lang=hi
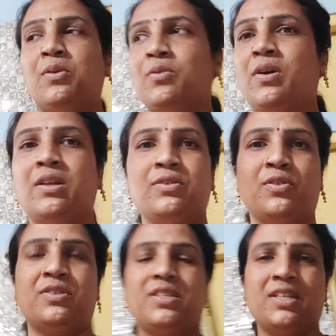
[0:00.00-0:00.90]
हम लोग आज
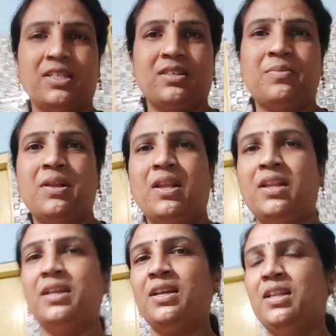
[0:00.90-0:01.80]
ग्रोसरी का सामान
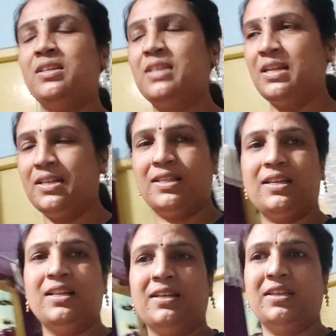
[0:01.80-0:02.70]
लाने के लिए जाना
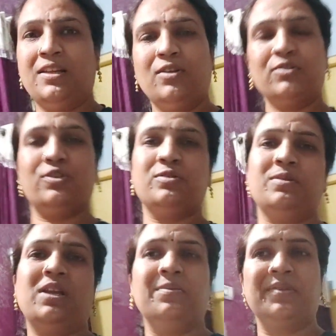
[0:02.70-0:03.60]
था लेकिन ये लोग शॉर्ट्स
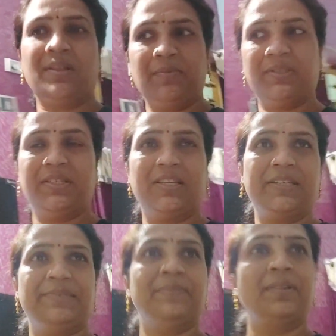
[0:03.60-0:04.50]
बनाने में इतना बिजी है